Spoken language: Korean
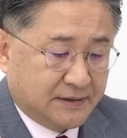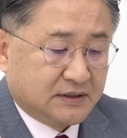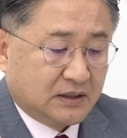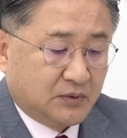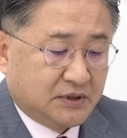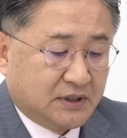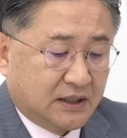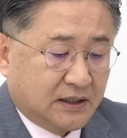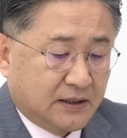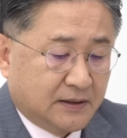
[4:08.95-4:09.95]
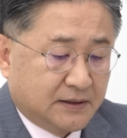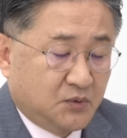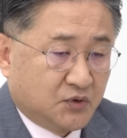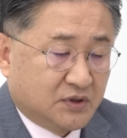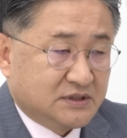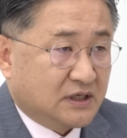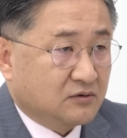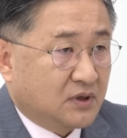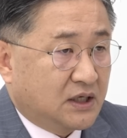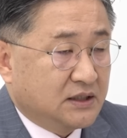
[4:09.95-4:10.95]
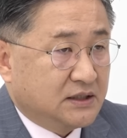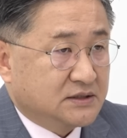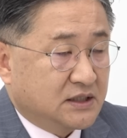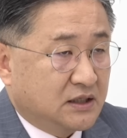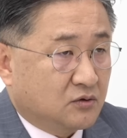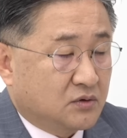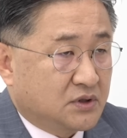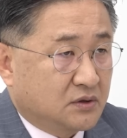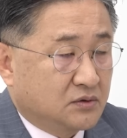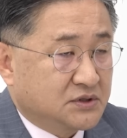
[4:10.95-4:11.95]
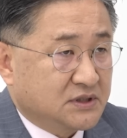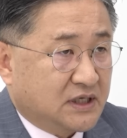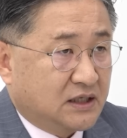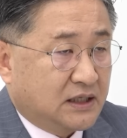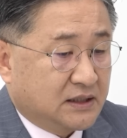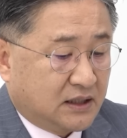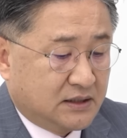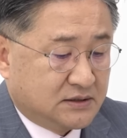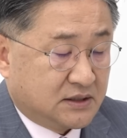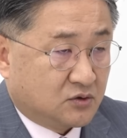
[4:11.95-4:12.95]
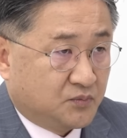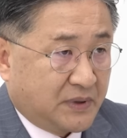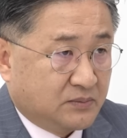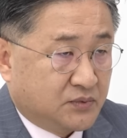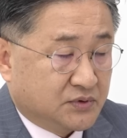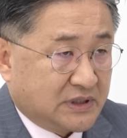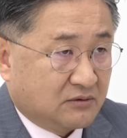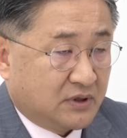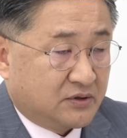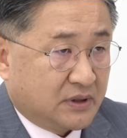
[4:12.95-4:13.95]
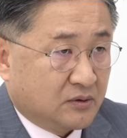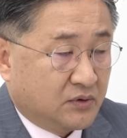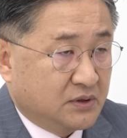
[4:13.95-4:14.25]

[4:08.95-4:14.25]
그러다 보니까 김용현 장관이 이제 경호처장을 하다가 이제 국방부 장관으로 갔고,